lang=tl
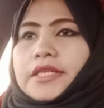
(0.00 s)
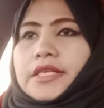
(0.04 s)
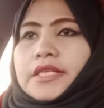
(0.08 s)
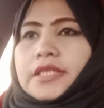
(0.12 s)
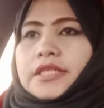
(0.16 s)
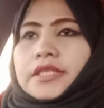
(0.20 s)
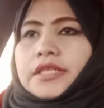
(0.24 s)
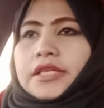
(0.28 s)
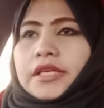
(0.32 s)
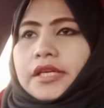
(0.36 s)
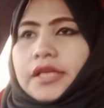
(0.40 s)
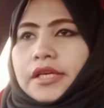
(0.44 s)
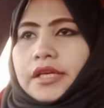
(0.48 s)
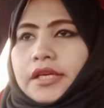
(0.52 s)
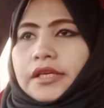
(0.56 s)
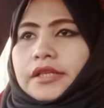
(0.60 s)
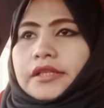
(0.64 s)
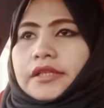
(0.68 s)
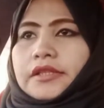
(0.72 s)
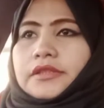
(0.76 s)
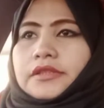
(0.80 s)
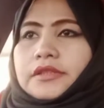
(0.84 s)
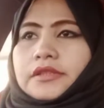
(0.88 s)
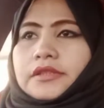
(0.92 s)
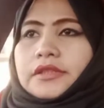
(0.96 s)

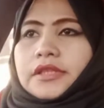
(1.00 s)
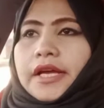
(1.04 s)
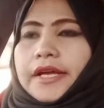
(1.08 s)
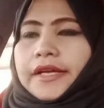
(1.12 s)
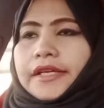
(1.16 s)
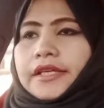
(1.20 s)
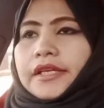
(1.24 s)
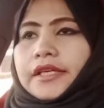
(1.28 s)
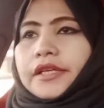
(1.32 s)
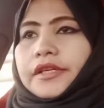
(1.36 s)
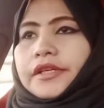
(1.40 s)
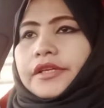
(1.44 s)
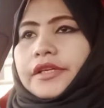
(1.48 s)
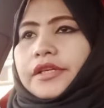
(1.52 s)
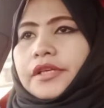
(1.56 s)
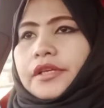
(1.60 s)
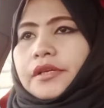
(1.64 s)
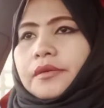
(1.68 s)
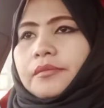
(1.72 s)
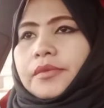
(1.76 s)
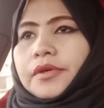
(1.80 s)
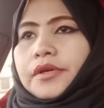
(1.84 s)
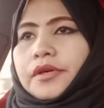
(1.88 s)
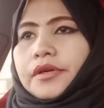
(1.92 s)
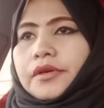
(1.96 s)
skill like
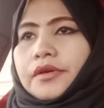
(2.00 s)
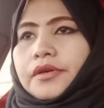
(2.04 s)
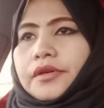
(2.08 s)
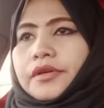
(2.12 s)
caregiver